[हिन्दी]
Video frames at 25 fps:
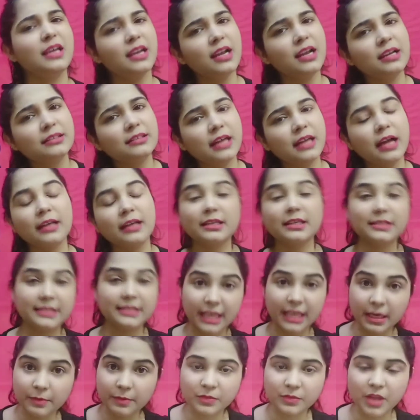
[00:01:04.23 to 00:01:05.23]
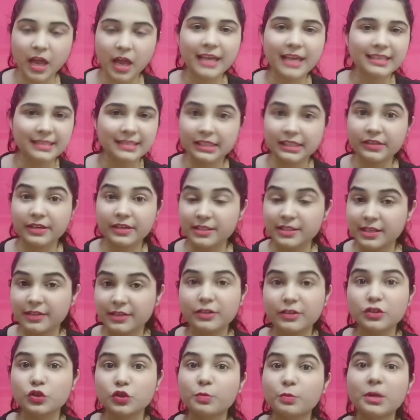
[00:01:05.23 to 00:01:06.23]
से अलग था या सेम था एक्सेट्रा
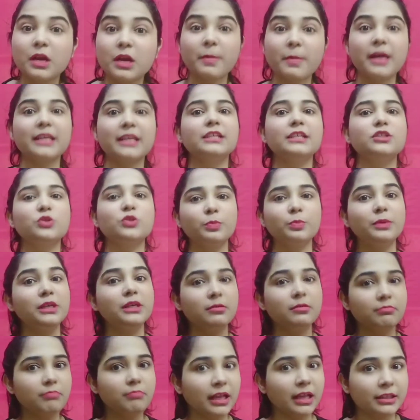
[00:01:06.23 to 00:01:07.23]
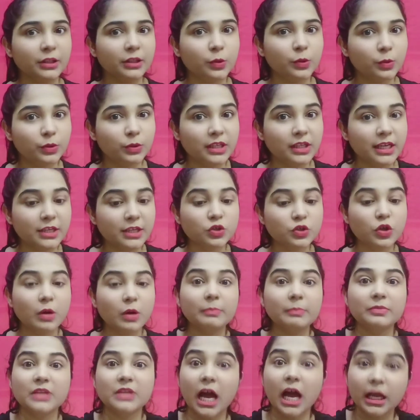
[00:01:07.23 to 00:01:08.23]
एक्सेट्रा जो भी हमारी जो भी बातें होती हैं जो
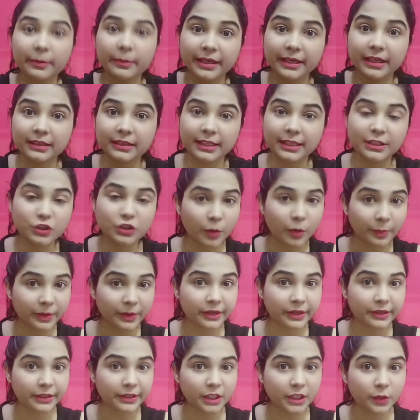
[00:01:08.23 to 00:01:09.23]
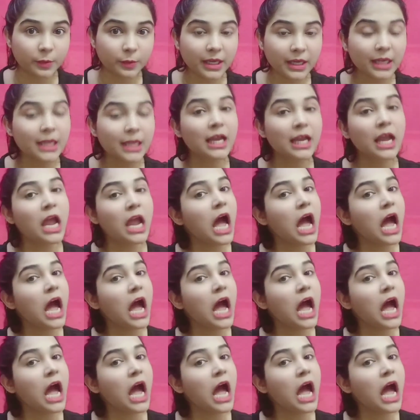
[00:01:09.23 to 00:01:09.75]
हम ध्यान में रखते हैं शॉपिंग करते हुए